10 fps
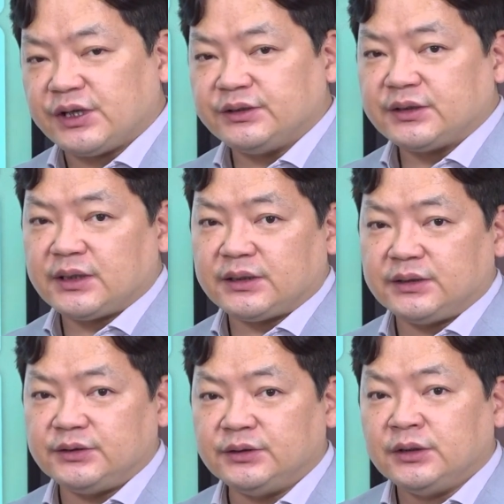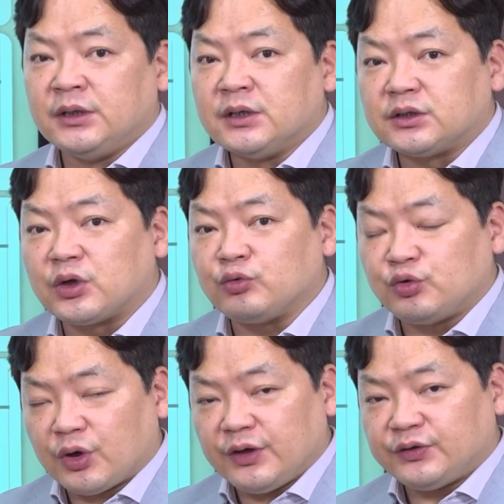않을까라는 그런
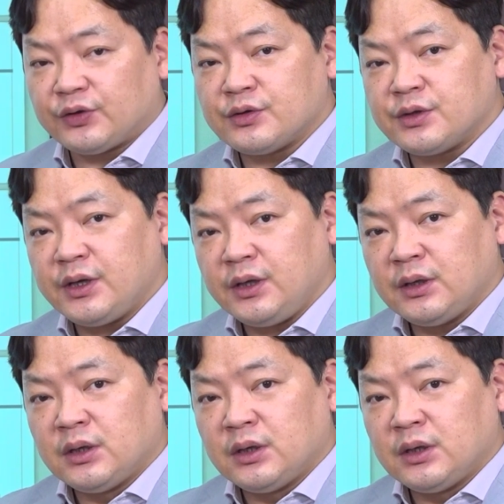우려가 있었는데